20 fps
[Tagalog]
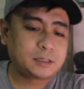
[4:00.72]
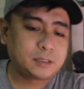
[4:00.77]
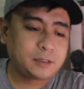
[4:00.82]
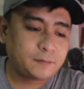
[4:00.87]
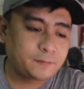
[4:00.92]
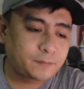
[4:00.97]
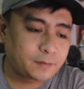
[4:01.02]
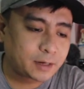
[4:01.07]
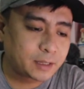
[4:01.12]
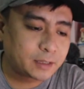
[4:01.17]
sa
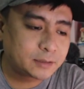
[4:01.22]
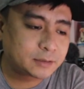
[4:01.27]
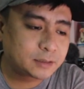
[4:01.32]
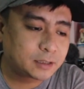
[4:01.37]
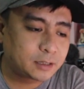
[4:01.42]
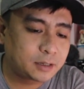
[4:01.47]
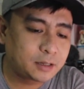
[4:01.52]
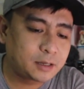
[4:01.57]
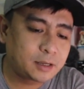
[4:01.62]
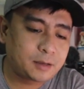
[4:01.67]
difference
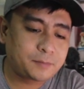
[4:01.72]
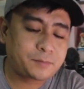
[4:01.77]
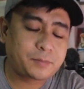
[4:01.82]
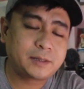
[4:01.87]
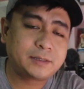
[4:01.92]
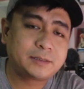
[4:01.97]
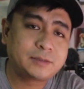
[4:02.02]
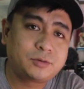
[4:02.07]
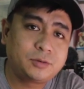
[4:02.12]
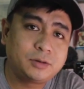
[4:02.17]
ng uh,
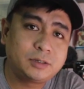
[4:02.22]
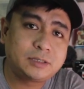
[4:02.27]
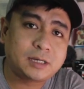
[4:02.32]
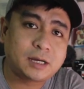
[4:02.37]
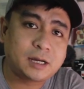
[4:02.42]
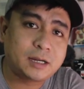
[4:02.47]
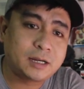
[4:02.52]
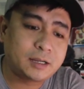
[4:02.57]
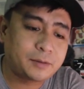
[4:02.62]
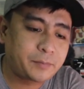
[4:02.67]
preschool
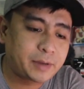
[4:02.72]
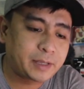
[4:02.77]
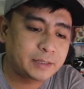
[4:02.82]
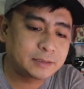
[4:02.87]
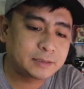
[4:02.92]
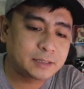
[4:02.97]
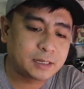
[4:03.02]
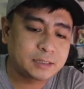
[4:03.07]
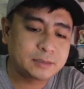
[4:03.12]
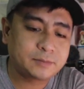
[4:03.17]
tsaka ng
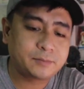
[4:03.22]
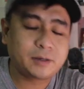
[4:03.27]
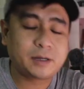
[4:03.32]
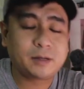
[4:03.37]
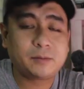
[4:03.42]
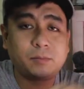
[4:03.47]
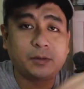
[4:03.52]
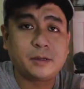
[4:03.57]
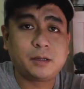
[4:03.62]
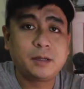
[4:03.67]
men's size
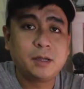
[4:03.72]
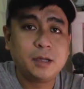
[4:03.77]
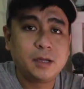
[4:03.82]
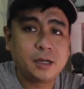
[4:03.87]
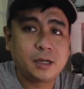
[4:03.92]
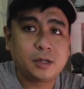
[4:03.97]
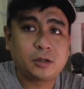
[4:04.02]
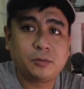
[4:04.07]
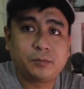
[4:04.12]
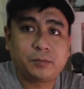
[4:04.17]
mga abe.
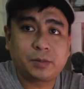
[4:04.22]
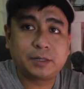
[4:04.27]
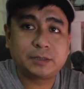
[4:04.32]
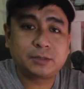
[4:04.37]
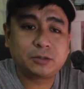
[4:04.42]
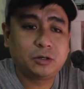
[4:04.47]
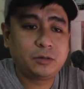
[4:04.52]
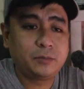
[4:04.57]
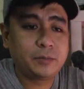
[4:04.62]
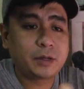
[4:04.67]
Itong
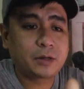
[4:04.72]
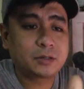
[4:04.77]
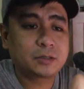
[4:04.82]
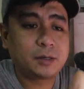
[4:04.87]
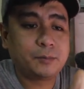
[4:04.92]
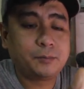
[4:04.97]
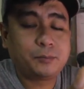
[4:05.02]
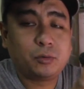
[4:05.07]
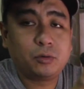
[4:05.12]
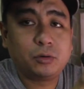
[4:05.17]
preschool meron
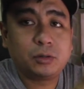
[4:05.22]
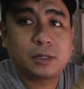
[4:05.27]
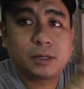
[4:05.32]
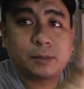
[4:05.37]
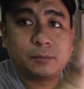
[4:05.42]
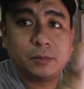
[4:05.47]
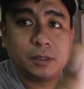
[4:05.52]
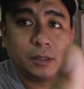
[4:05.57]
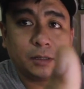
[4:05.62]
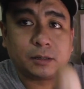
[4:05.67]
siyang pull
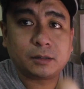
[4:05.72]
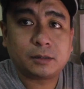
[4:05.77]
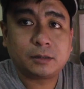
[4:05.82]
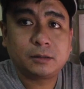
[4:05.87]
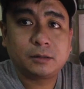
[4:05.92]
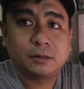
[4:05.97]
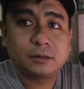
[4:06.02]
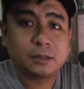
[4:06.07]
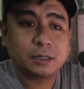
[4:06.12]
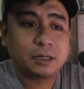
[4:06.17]
tab
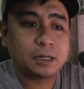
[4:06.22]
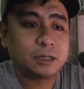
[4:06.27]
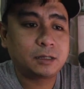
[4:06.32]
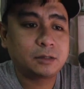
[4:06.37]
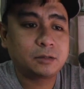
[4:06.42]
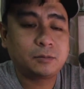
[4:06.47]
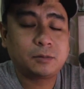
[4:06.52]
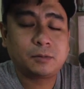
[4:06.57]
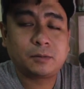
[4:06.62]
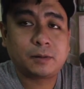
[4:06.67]
dito.
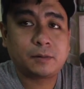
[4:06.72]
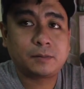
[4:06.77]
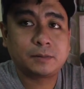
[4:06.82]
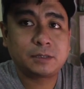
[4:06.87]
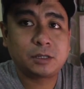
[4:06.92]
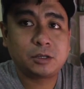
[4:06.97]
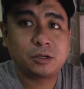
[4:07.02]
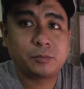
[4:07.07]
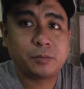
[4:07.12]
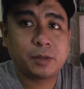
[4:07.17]
Ayan, kung
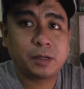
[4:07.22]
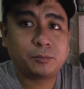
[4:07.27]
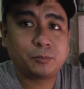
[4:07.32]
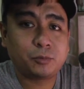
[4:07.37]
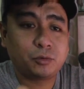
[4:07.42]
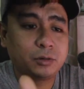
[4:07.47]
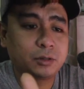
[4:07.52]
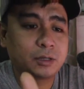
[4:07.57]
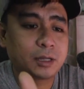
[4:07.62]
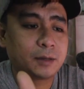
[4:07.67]
mapapansin nyo may
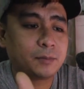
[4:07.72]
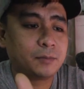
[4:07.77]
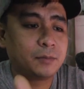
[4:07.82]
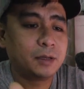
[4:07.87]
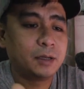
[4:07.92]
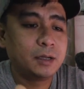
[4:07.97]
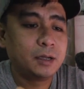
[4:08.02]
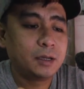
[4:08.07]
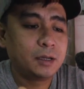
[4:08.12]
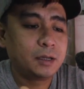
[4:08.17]
pull tab.
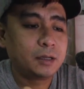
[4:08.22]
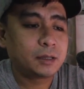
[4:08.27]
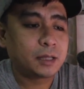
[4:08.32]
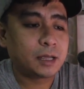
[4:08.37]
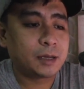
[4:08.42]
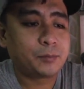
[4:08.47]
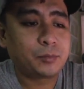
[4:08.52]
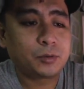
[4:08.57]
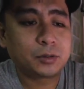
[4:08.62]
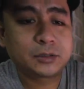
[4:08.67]

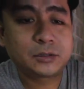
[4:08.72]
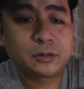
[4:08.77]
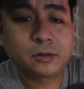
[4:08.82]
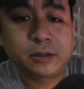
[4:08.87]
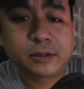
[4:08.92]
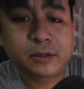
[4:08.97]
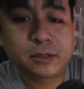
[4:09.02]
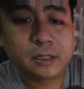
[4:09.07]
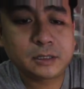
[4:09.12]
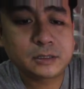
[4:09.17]
Tapos yung
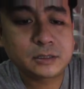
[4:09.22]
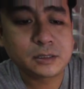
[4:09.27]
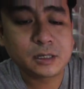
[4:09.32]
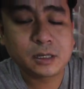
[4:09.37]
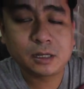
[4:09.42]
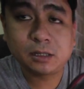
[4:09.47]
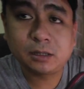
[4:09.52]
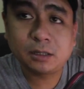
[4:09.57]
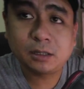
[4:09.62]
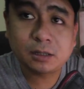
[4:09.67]
stitch
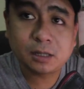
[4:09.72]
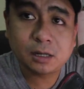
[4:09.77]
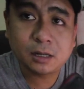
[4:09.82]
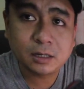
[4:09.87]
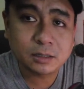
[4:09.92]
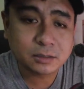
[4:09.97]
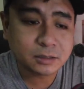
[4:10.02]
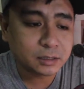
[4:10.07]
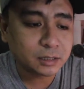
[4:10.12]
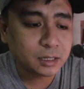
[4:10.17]
niya, hindi
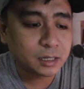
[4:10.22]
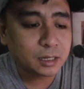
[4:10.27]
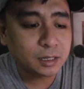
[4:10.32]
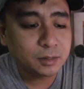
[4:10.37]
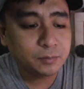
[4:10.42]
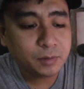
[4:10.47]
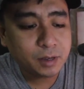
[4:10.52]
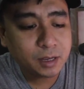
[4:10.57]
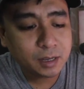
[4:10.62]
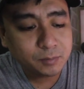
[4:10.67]
talaga siya
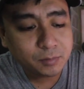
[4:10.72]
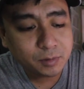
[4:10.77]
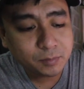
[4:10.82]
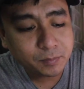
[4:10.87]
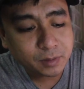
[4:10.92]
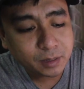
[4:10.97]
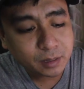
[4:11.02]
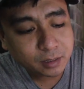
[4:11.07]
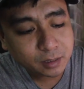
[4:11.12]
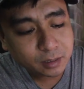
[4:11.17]
tahi mga abe.
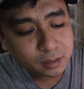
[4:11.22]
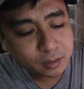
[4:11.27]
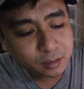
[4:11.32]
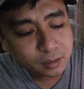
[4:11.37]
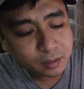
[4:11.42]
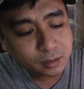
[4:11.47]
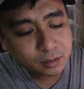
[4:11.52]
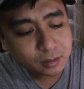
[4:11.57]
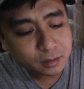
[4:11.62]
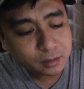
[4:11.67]
Parang
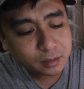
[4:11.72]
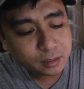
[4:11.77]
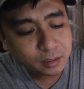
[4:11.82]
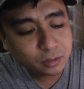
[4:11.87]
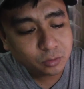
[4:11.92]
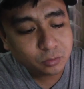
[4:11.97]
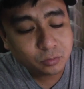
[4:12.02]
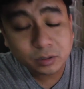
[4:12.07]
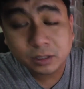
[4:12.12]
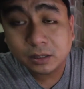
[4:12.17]

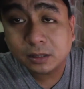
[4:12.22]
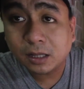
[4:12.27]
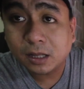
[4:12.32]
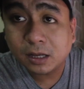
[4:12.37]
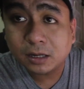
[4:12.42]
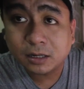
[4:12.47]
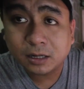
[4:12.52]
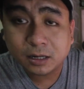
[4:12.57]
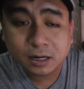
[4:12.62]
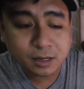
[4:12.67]
inukit
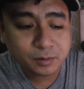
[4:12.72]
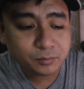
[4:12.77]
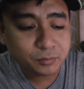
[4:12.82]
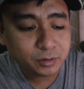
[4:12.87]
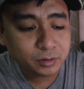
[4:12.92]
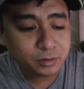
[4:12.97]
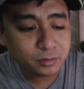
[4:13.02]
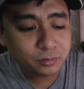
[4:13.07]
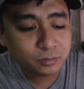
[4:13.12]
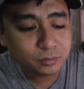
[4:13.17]
lang na
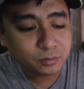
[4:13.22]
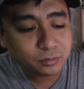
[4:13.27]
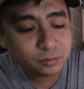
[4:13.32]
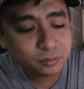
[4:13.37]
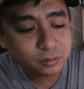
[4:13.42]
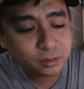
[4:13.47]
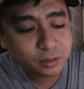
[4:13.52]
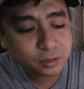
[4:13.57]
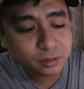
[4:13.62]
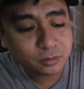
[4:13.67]
rubber
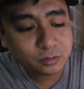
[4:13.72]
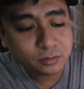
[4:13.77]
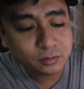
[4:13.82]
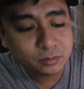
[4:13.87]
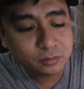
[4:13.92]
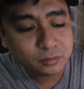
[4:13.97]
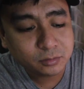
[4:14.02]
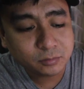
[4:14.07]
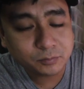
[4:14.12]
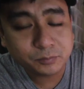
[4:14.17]
yung ito.
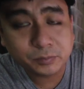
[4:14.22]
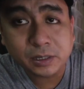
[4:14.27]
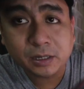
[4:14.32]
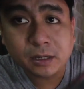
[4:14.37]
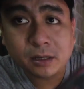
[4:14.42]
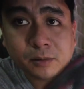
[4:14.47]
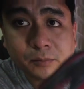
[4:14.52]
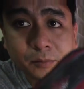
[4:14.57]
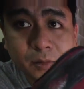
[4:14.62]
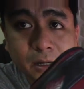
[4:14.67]
Itong
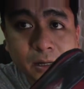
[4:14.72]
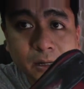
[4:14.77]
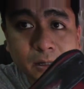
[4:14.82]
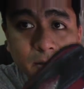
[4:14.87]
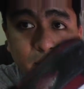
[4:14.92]
pinaka parang